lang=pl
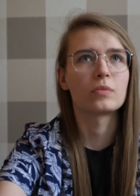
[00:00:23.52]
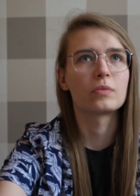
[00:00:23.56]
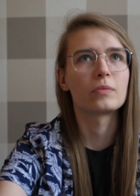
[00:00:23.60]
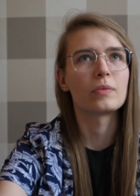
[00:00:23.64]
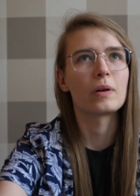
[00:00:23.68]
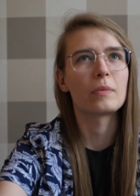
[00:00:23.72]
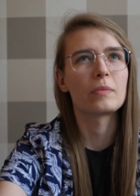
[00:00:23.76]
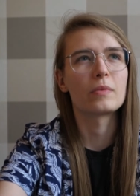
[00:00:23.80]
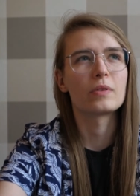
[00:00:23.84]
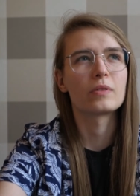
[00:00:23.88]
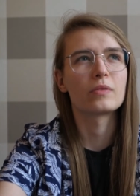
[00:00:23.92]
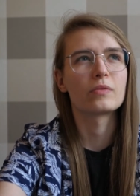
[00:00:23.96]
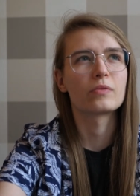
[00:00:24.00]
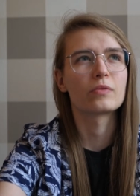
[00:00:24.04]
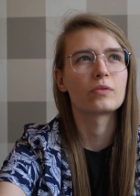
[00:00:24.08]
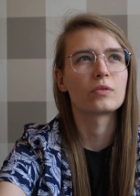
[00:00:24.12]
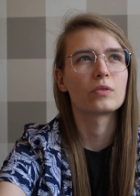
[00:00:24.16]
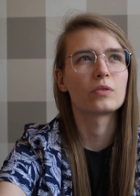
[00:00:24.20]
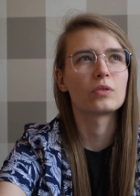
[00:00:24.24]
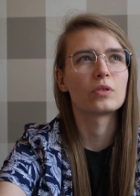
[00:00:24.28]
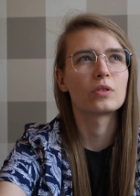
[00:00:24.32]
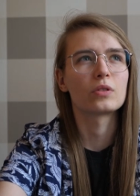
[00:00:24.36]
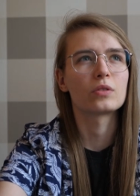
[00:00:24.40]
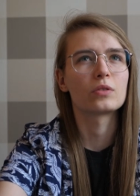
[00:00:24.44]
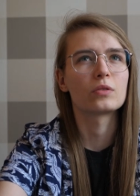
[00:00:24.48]
Mamy w
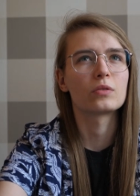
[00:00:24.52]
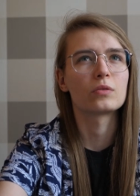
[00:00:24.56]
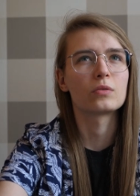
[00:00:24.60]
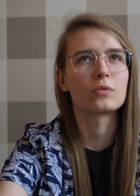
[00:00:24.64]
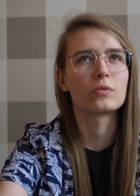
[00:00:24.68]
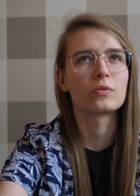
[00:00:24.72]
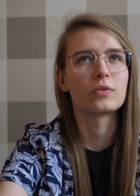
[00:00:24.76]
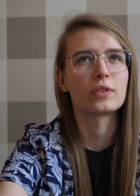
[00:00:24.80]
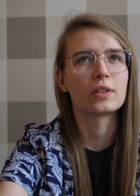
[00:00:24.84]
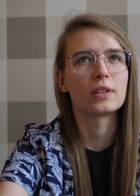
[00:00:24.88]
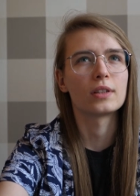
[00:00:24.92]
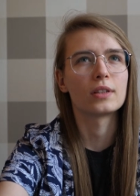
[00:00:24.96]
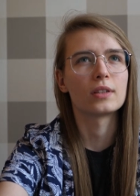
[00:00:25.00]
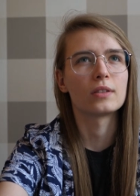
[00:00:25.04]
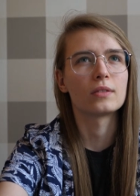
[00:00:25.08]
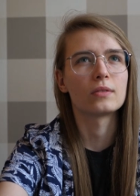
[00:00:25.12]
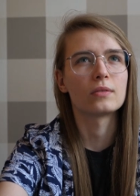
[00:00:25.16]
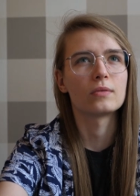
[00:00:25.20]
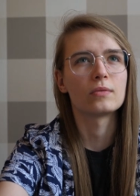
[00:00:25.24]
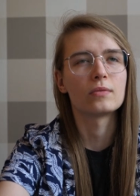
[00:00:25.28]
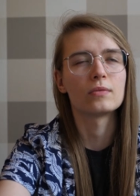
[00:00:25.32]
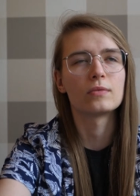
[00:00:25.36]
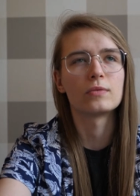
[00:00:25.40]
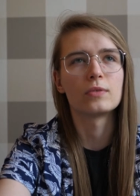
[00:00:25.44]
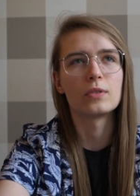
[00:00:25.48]
Gruziądzu wiele
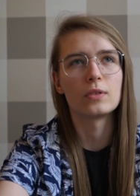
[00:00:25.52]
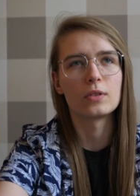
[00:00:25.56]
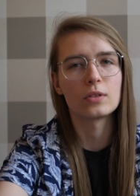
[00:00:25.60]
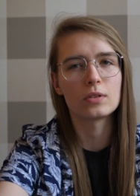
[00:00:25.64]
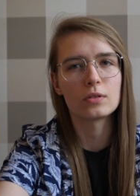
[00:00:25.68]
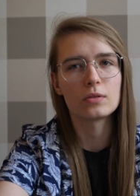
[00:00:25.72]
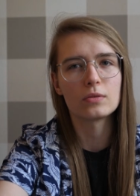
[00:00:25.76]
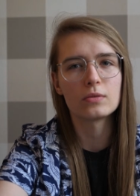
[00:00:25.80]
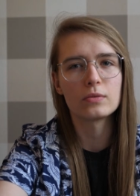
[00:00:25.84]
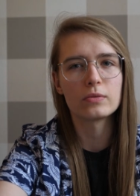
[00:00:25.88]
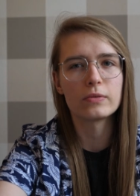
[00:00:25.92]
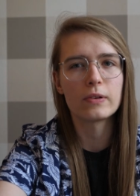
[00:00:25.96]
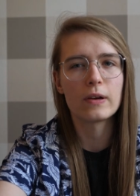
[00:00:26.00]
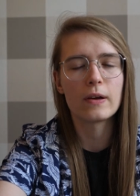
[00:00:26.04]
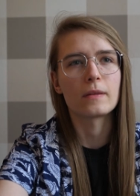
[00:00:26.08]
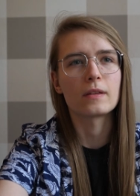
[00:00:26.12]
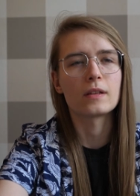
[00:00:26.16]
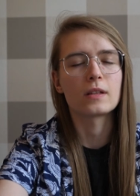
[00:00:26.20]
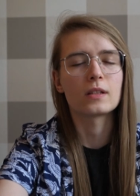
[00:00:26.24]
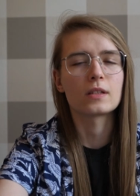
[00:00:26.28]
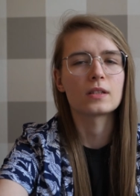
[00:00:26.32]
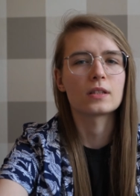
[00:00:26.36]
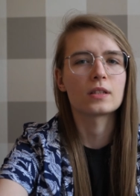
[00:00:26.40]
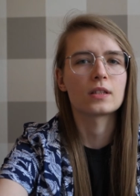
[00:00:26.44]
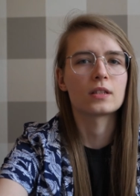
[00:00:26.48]
fortów,
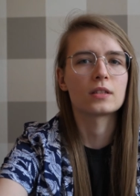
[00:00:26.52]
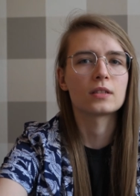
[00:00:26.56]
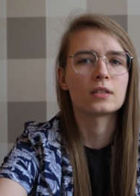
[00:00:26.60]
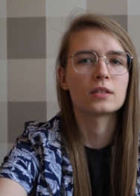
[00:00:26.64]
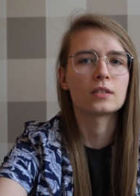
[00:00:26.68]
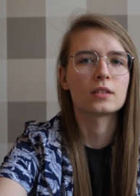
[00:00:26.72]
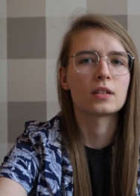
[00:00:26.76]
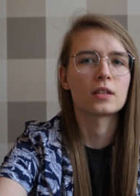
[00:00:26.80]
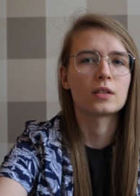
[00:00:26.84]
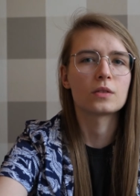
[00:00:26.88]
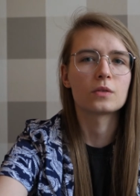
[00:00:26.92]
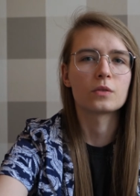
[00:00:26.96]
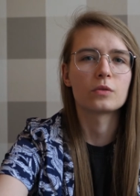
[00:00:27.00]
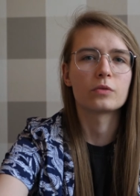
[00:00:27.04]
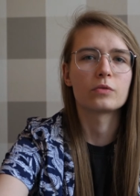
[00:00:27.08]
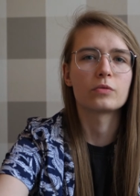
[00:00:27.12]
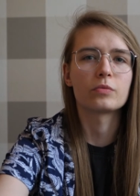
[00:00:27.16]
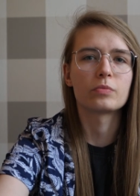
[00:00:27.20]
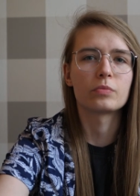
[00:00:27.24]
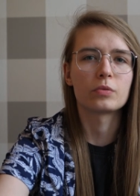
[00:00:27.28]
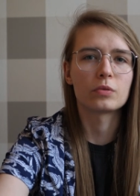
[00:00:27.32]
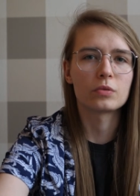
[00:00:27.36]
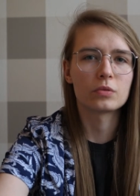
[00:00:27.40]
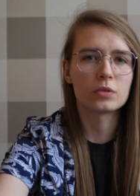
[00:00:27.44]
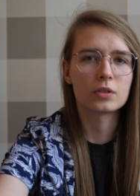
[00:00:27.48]
jeszcze z
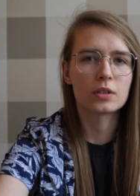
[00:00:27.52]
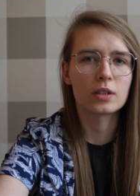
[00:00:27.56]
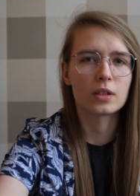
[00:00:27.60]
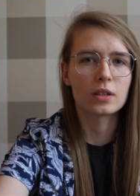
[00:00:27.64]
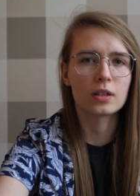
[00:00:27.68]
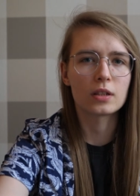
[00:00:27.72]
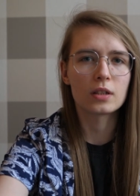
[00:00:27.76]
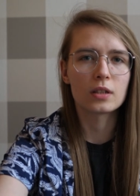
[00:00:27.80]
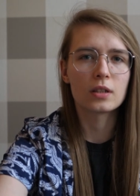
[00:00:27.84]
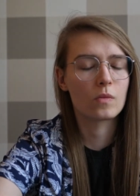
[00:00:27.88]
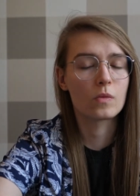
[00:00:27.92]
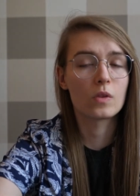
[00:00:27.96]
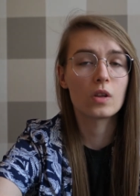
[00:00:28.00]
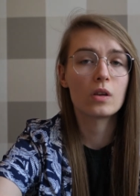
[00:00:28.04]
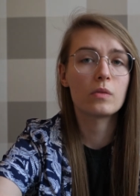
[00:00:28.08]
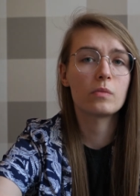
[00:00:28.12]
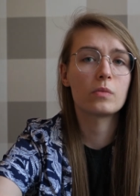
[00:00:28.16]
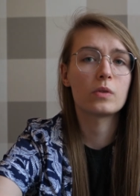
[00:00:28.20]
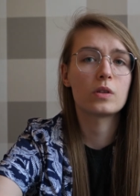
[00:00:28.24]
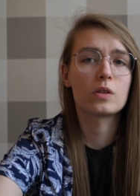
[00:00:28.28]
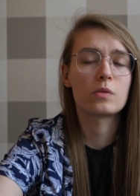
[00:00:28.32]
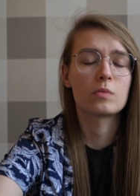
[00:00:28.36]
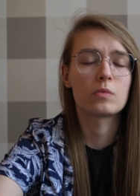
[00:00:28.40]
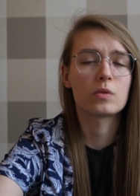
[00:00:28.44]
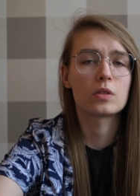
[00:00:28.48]
czasów pruskich. No i
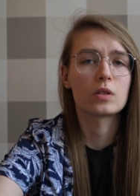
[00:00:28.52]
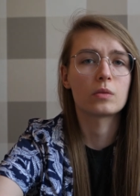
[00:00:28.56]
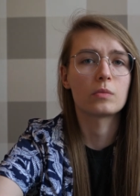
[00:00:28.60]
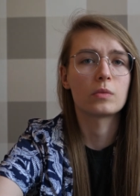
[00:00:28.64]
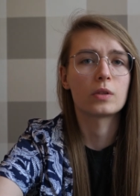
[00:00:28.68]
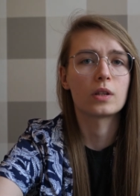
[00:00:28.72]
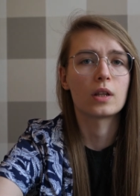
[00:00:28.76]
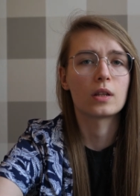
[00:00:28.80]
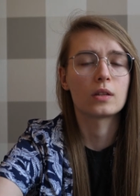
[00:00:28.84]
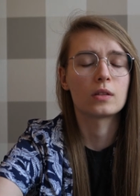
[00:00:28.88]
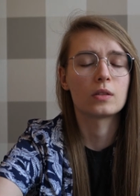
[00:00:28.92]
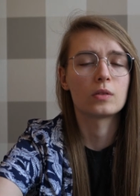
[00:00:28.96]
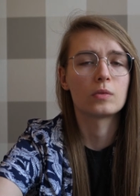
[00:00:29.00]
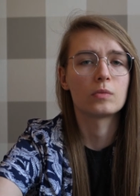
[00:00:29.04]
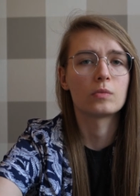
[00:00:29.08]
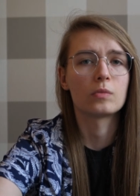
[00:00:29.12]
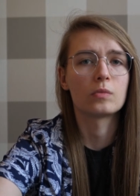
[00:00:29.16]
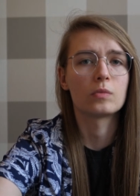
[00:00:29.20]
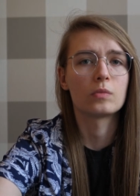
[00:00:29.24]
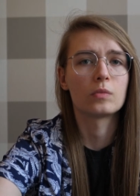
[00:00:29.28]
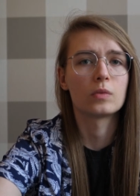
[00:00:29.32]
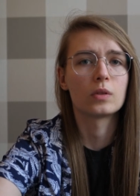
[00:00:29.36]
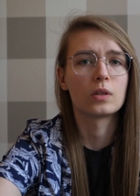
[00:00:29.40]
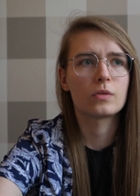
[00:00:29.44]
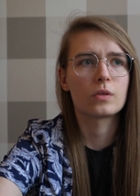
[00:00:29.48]
byliśmy sobie na
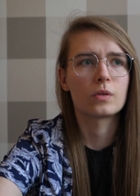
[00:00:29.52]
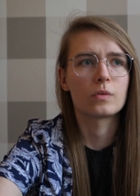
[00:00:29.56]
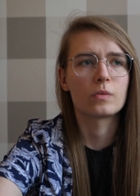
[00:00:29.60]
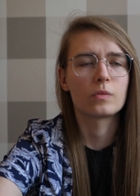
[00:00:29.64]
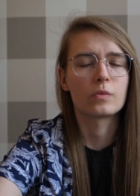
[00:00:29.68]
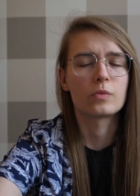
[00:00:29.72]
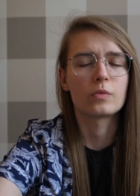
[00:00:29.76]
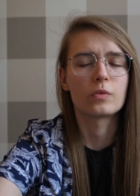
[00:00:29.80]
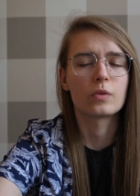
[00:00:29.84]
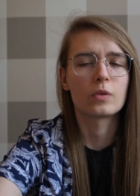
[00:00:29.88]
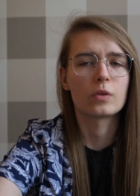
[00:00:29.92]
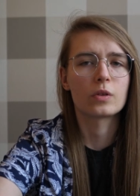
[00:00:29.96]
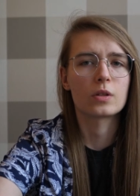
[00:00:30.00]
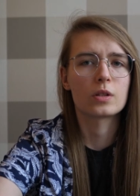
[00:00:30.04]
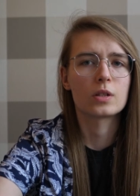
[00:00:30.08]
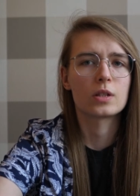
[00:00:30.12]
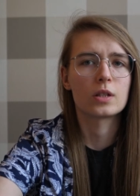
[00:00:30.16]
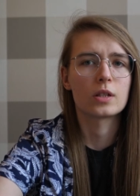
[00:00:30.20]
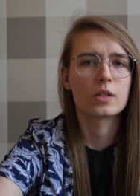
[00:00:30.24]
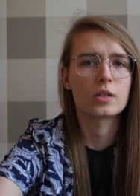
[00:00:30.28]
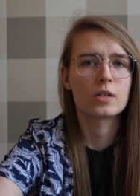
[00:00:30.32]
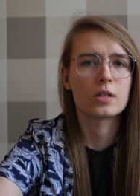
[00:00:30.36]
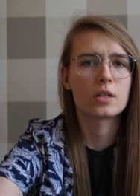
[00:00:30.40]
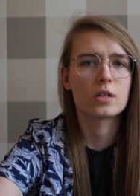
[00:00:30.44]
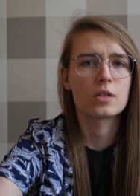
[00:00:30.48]
tym, tym
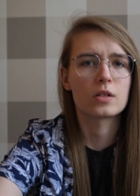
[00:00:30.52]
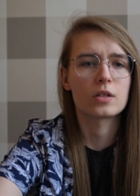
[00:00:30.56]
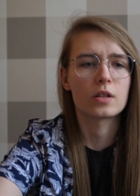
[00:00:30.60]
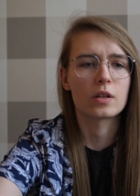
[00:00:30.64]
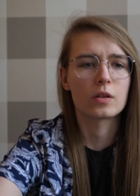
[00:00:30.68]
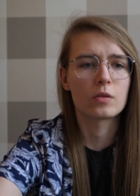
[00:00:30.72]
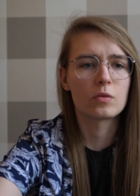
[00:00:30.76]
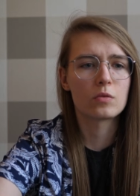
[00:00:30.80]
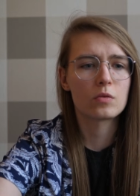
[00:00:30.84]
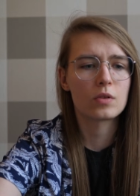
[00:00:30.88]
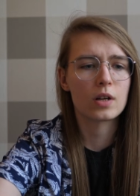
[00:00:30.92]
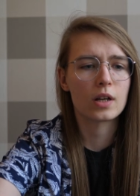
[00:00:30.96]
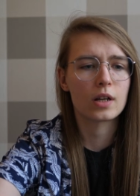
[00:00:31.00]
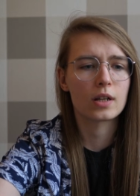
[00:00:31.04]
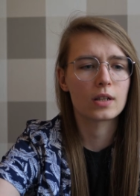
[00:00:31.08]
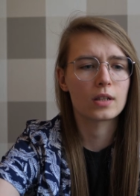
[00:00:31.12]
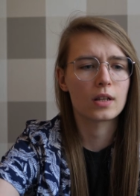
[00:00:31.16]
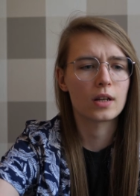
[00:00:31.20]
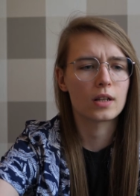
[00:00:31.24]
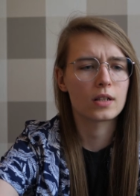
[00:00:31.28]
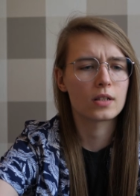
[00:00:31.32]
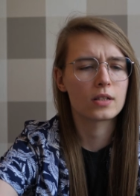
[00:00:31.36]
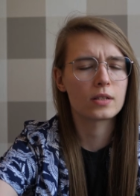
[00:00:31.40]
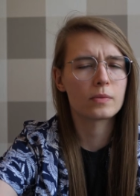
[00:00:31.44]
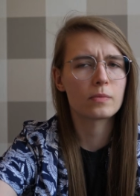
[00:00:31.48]
forcie Księża Góra,
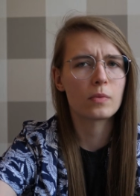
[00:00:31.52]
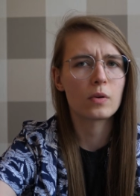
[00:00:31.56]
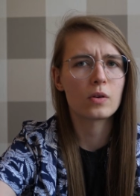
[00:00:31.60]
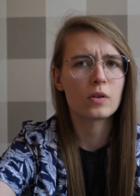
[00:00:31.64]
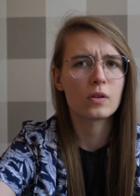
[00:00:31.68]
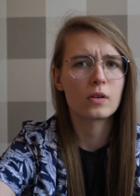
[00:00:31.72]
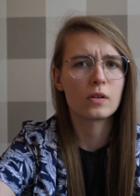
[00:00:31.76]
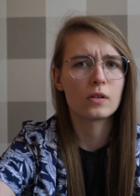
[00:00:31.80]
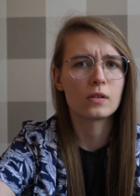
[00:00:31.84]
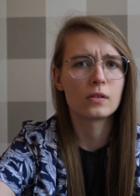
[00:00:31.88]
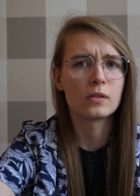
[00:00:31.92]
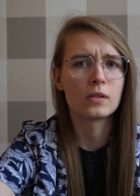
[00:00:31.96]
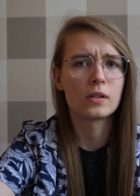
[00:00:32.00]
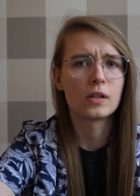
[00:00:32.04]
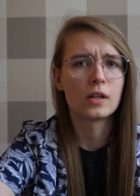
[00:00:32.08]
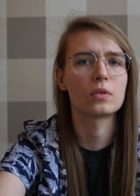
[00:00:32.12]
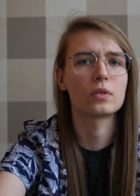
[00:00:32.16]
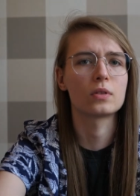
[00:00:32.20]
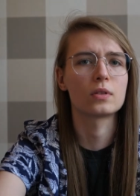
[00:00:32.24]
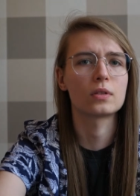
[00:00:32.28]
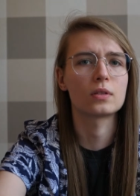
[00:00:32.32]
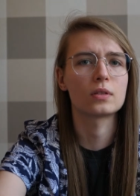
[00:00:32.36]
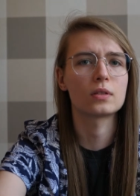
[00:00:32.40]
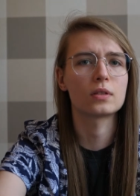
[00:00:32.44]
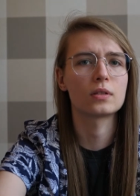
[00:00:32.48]
generalnie spoko,
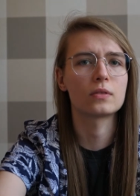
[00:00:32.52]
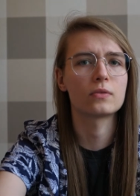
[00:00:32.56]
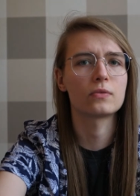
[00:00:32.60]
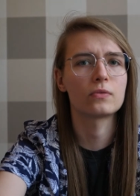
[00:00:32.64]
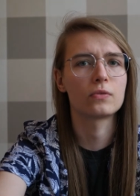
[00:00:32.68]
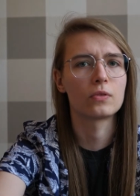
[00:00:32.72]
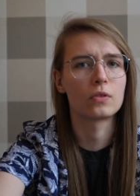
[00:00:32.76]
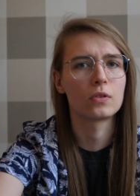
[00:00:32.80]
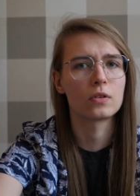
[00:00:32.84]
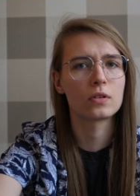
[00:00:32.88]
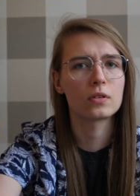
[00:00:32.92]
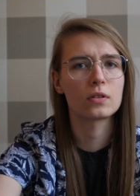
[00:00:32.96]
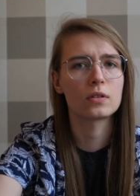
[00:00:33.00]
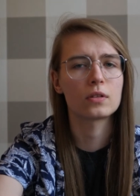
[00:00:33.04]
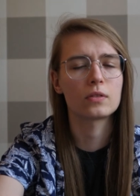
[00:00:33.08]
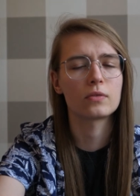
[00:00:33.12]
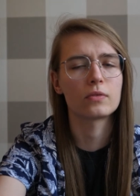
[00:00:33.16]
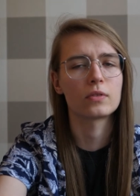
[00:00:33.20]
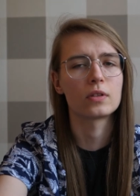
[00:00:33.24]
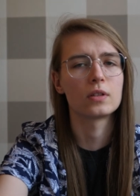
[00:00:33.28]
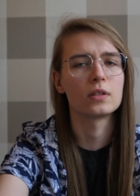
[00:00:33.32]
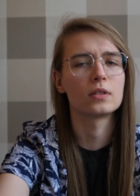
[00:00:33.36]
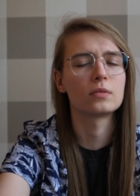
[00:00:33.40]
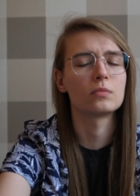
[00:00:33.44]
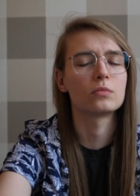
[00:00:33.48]
to jest fort,
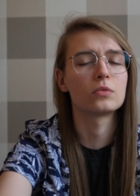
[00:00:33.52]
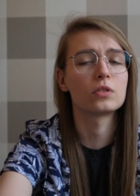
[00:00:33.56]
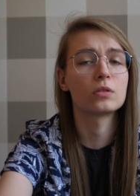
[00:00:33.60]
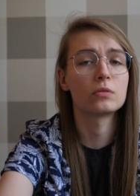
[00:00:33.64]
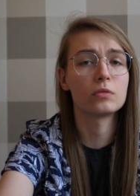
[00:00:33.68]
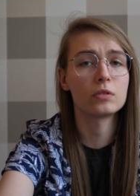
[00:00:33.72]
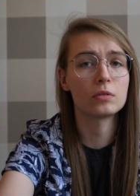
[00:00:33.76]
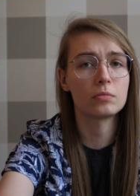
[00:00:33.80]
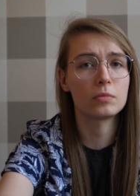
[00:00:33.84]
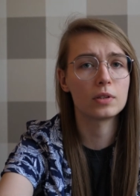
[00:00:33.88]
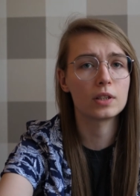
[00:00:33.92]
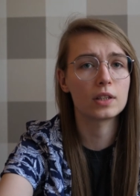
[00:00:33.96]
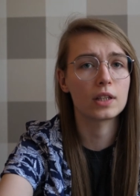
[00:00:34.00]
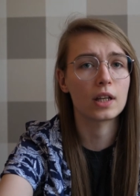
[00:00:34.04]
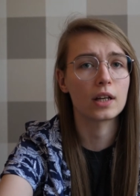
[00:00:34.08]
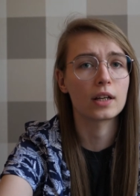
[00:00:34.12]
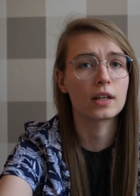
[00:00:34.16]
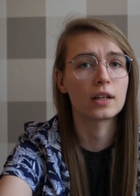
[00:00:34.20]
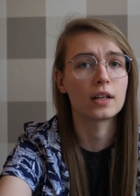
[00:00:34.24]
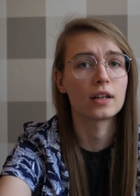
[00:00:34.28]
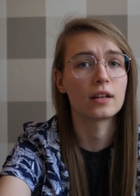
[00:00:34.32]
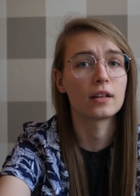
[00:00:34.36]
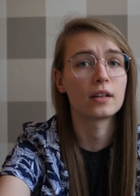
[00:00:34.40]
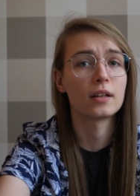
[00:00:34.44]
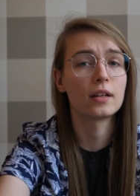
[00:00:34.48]
więc muszą być
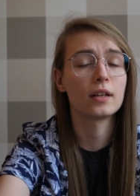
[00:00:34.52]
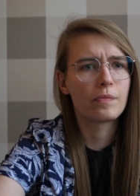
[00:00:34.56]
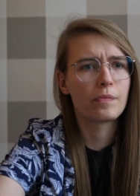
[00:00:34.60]
militaria.